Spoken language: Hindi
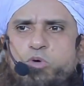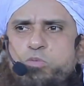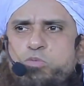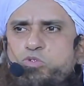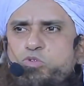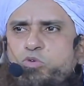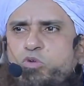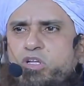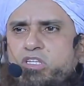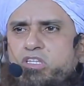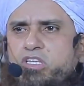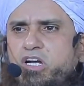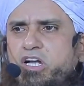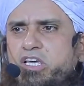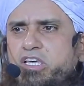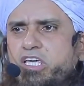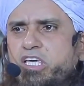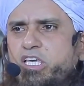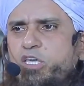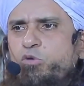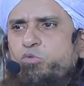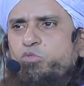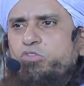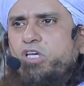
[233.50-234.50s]
तो खूबसूरत
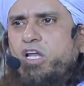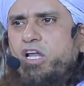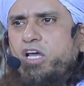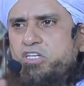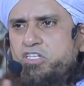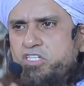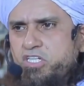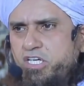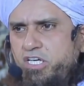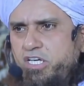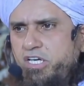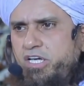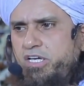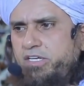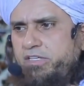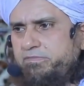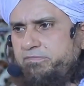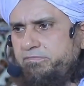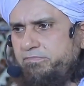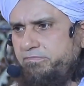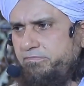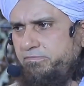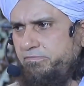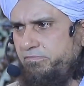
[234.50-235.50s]
लड़की क्यों तलाश की
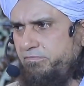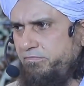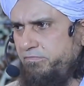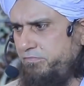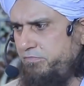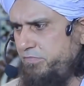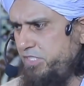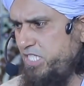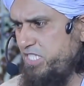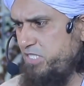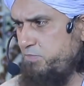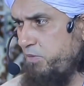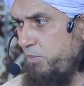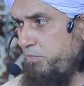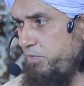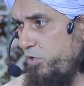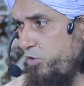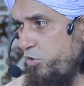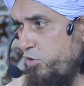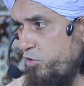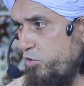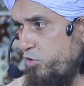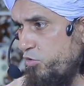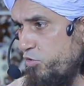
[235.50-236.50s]
है इस पर
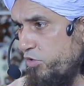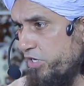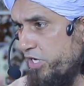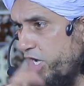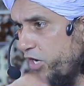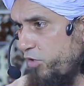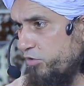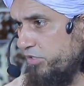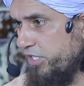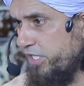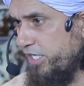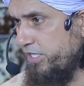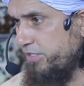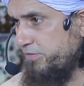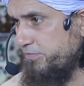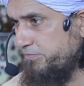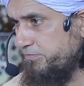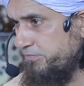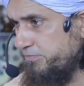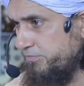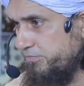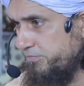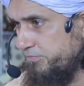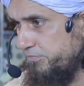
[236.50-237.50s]
भी लोगों को क्या होता है
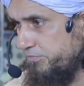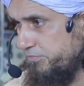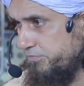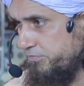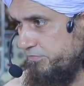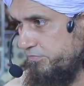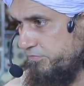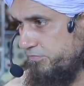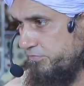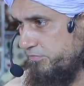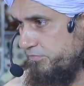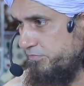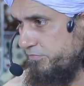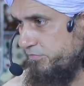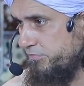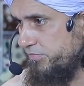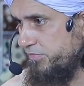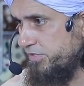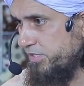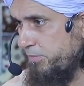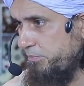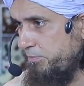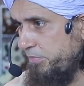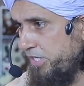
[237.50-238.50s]

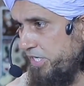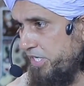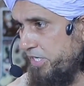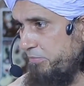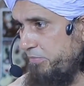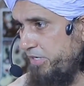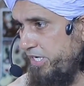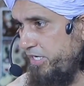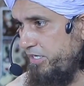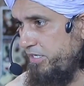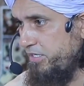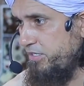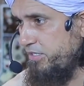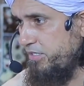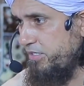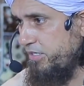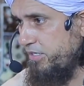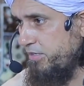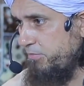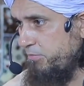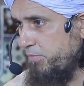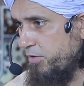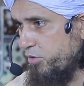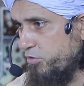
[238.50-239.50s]
पेट में
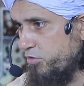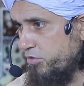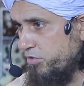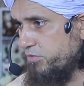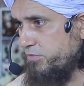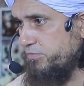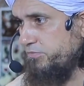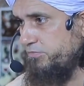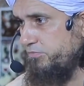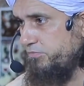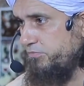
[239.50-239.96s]
मरोड़